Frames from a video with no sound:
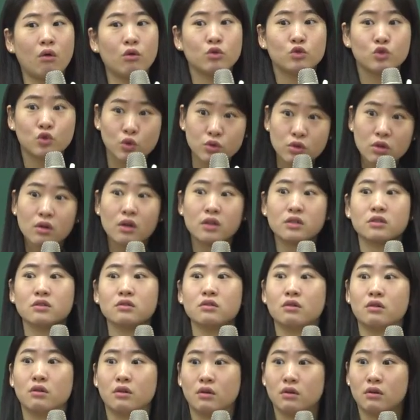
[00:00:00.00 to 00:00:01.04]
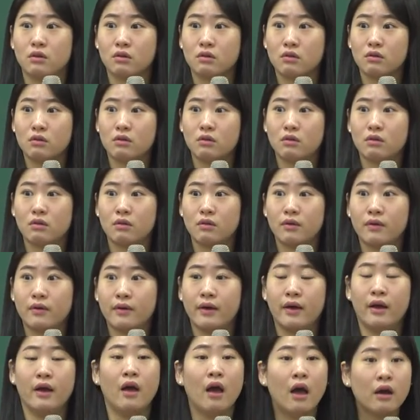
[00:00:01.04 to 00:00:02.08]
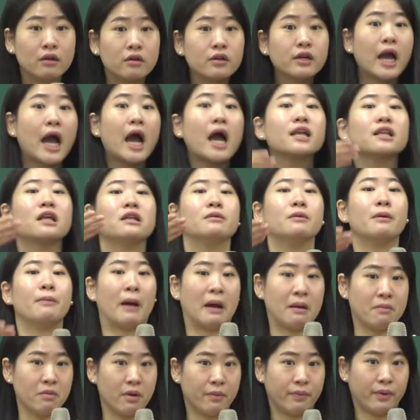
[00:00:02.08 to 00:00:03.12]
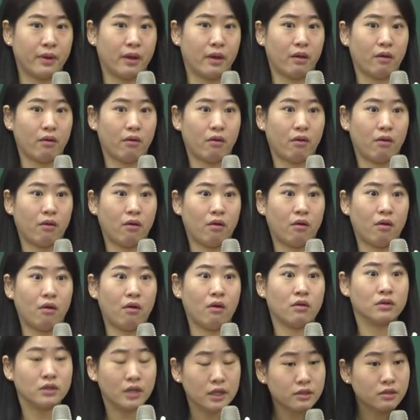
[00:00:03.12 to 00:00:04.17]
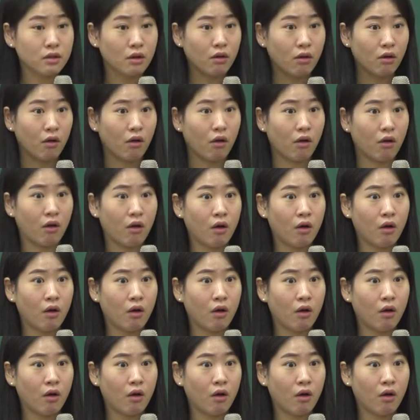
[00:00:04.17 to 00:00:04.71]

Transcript: 조절하신 거예요. 그게 하나님의 방법이에요. 그래서